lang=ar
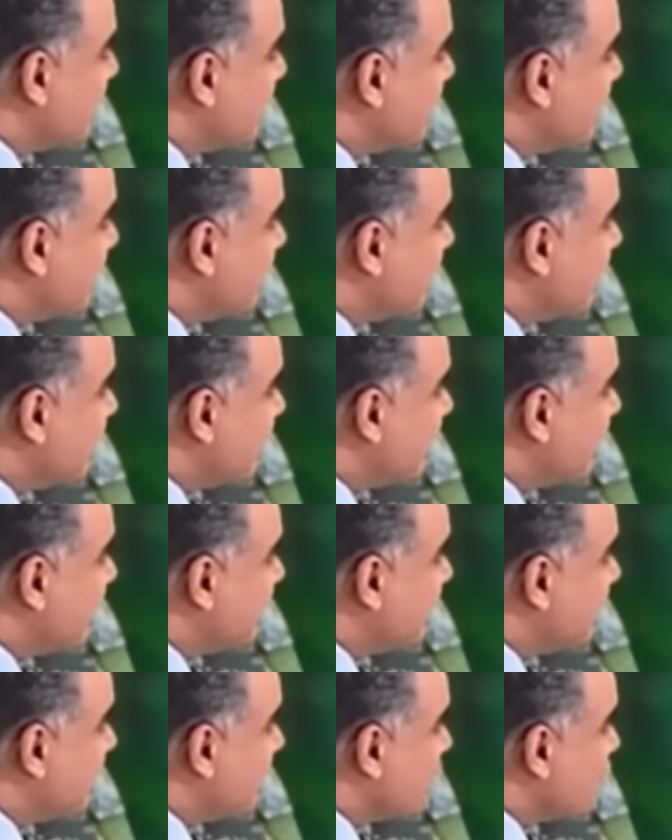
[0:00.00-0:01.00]

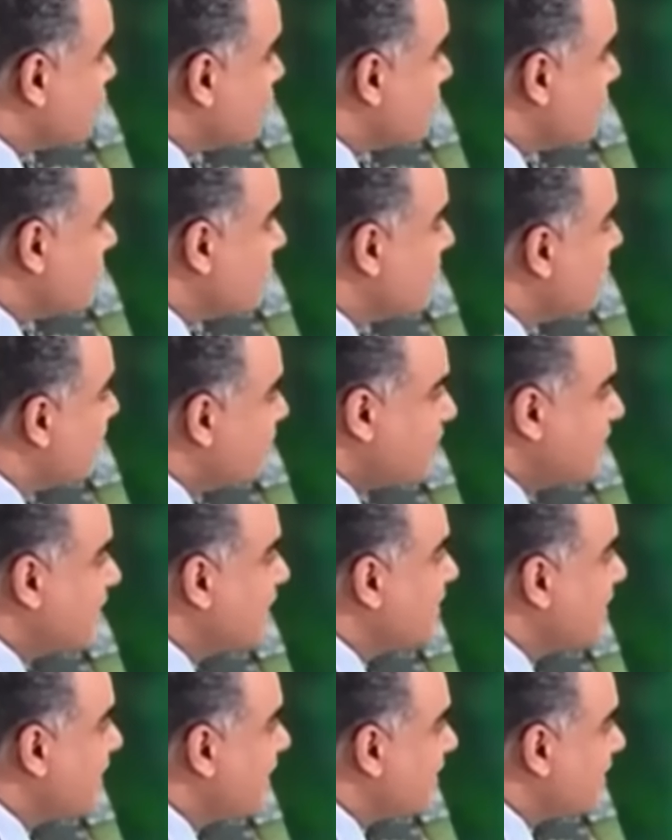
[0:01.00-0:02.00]
التهجير
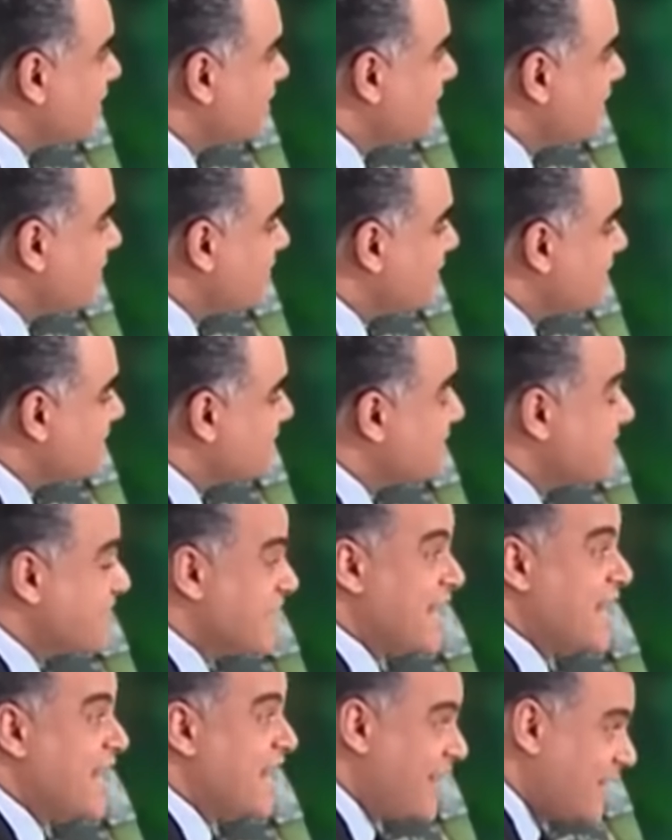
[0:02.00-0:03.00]
فتنتهي القضية
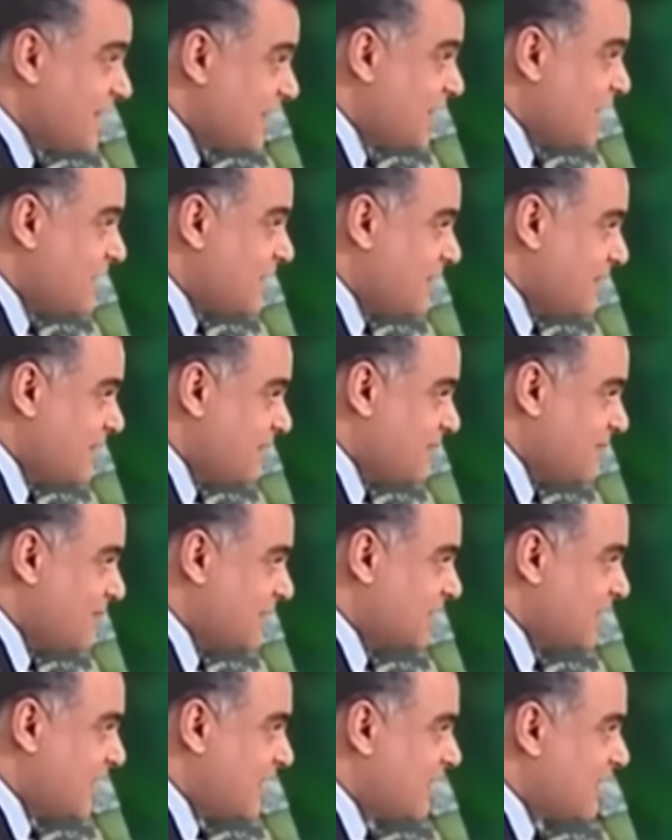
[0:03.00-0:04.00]
الفلسطينية على الأقل
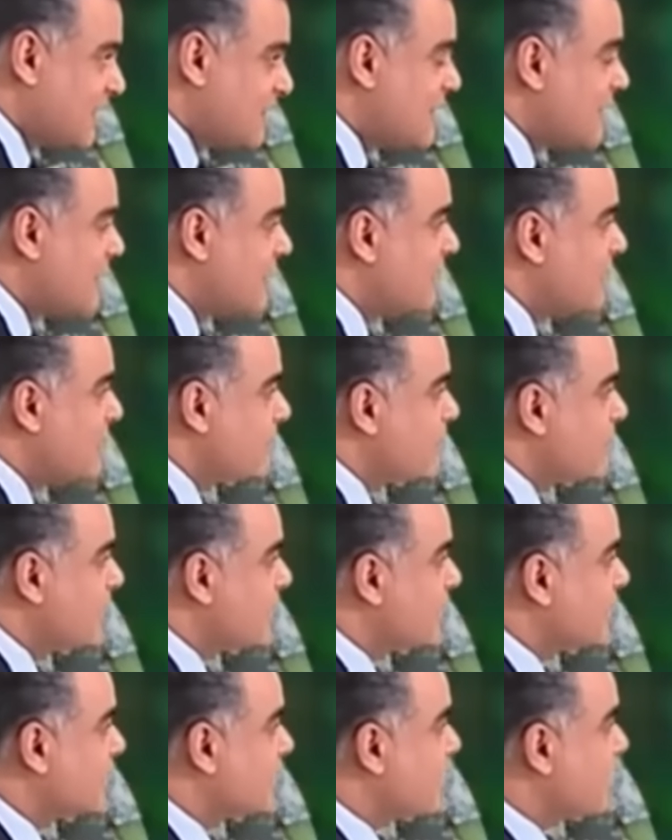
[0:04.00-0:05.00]
فيما يتعلق
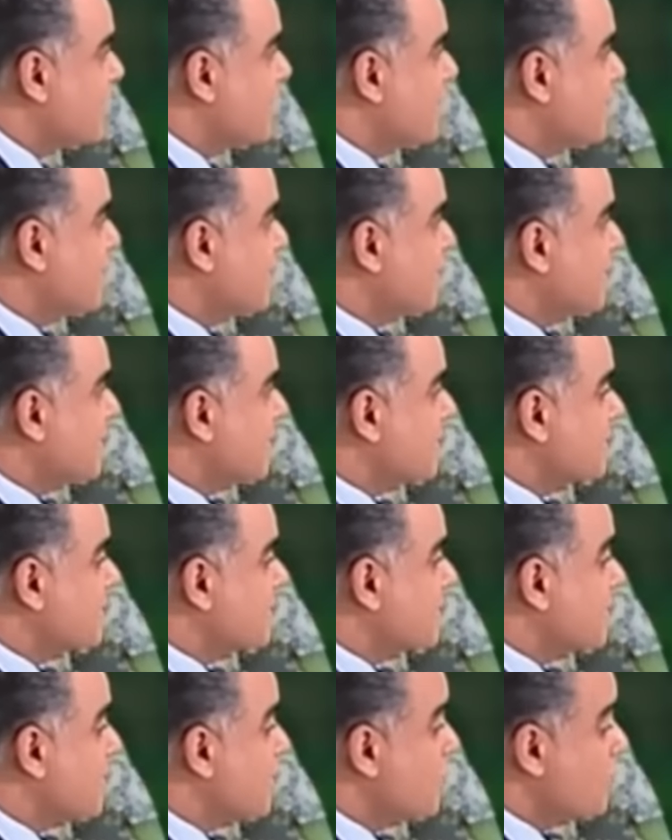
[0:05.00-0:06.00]
بقطاع آه،
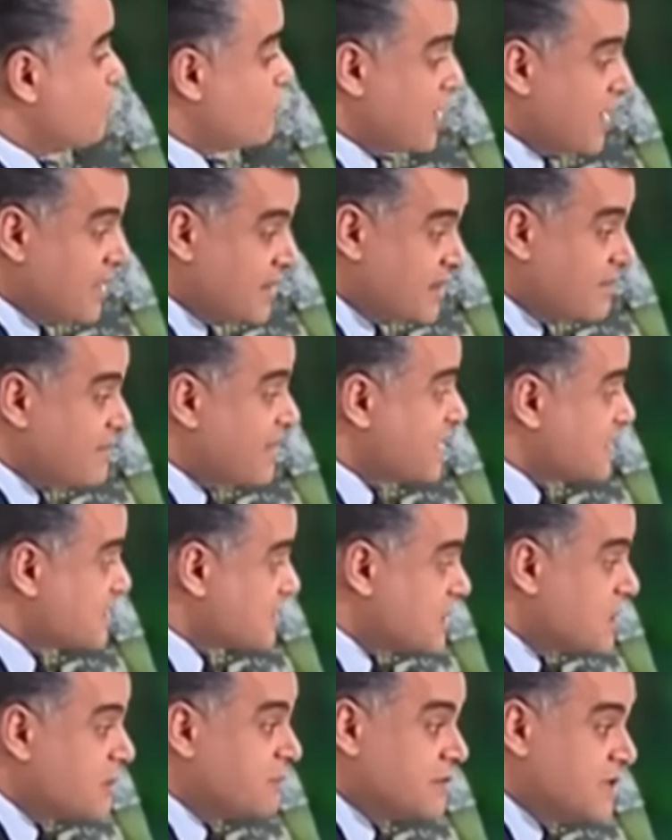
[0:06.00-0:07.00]
غزة وهذا ما
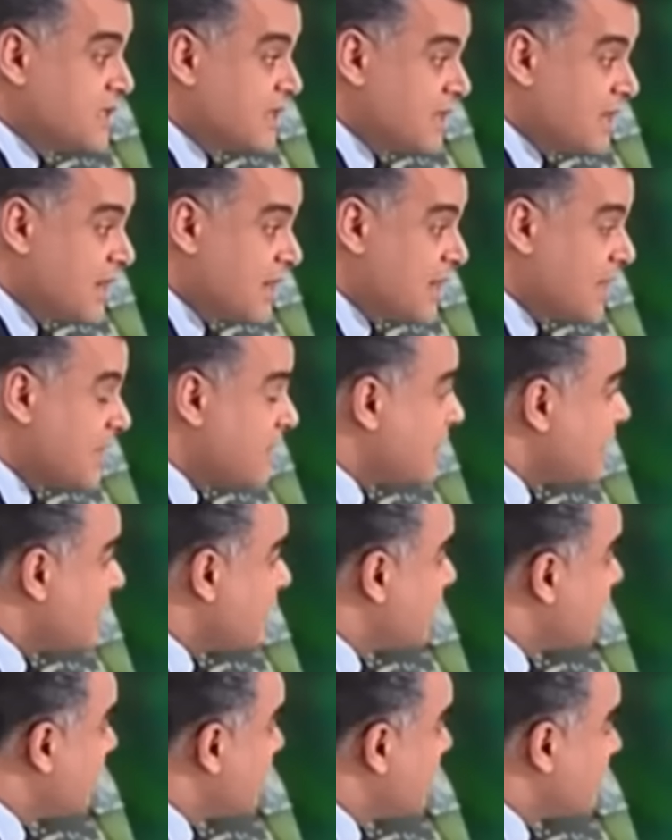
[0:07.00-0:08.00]
يسير فيه الآن
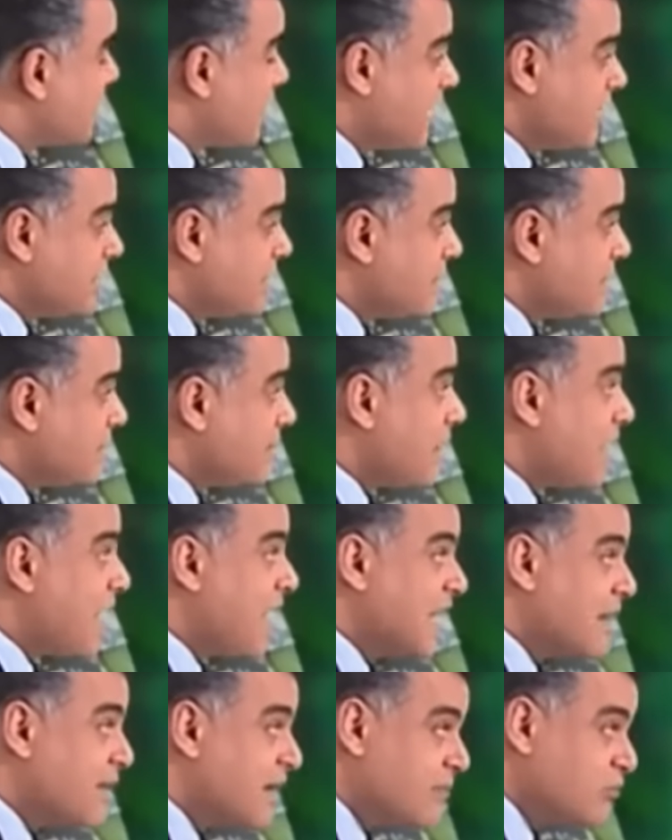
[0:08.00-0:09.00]
يعني
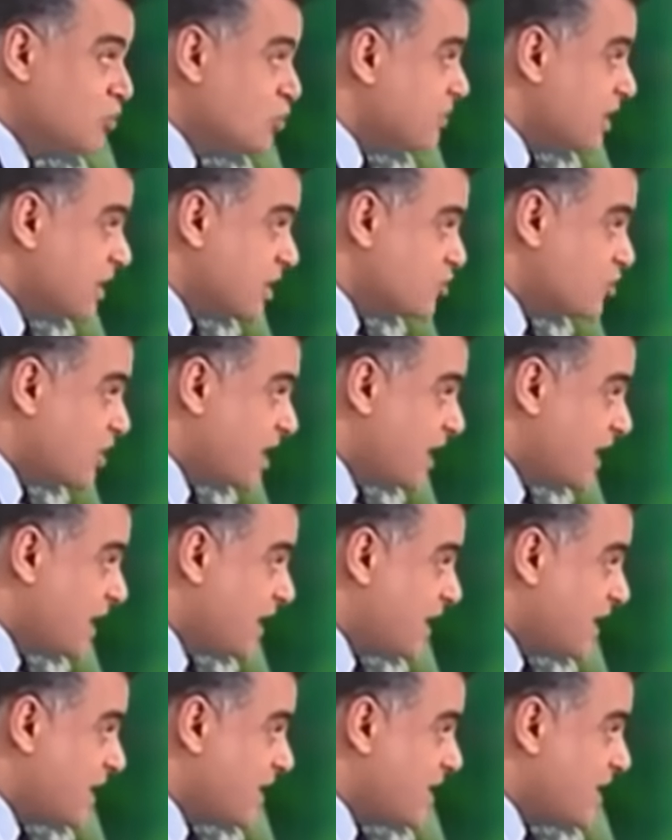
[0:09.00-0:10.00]
على ما يبدو
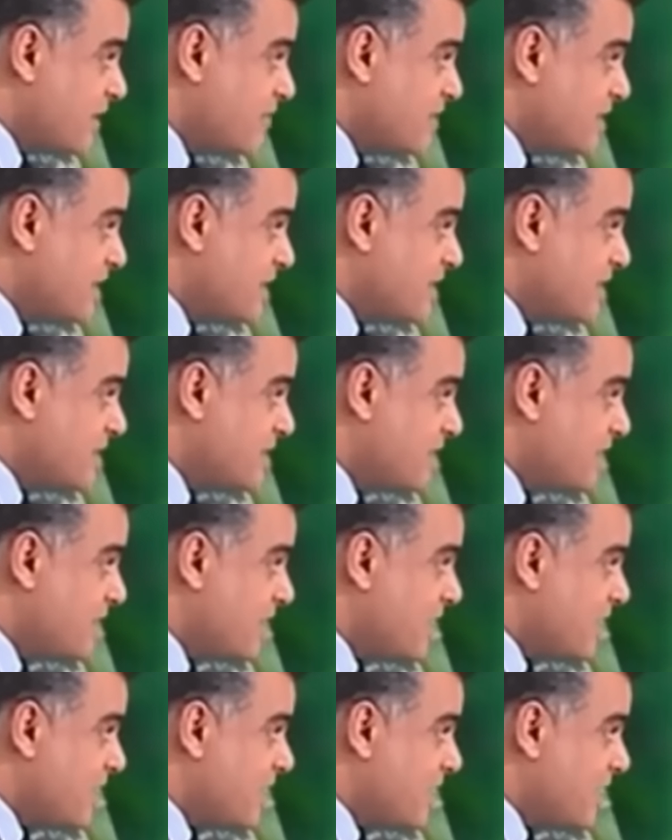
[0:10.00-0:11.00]
بنجاح كبير
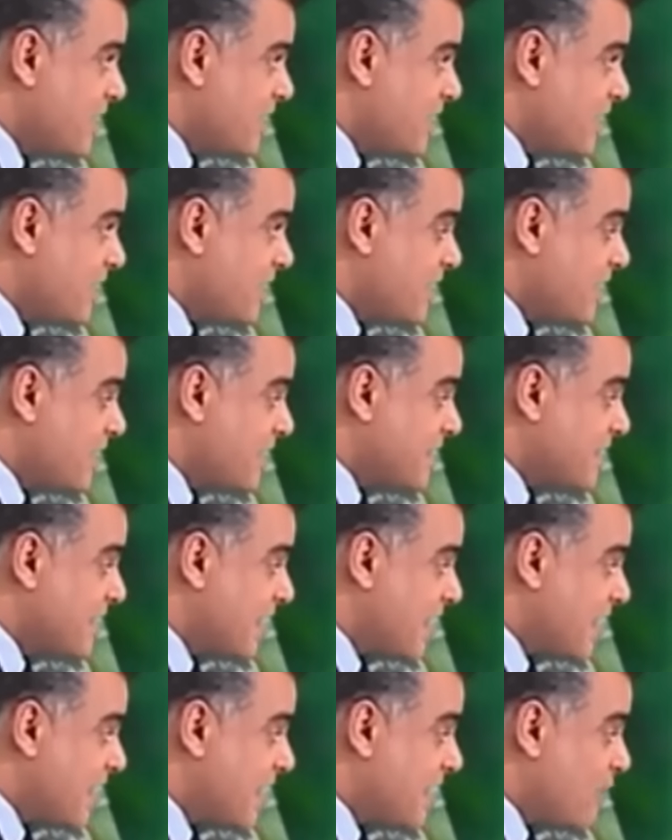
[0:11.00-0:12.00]

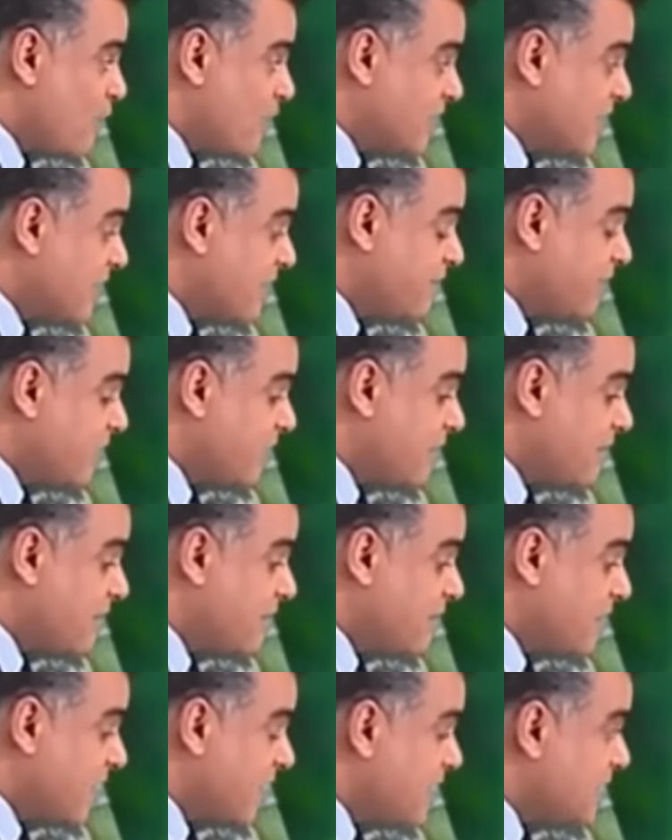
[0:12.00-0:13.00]
آه، ودفع
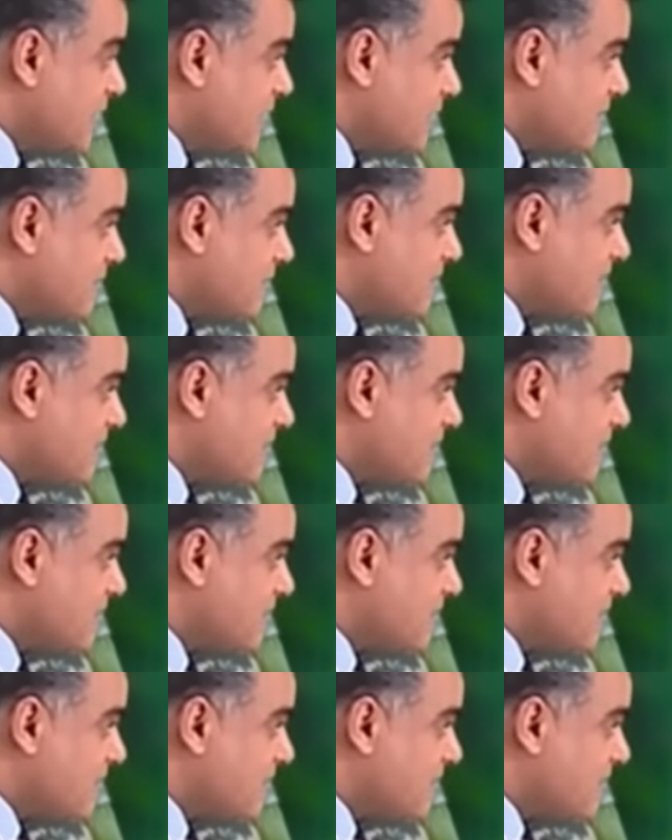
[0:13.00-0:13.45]
ملايين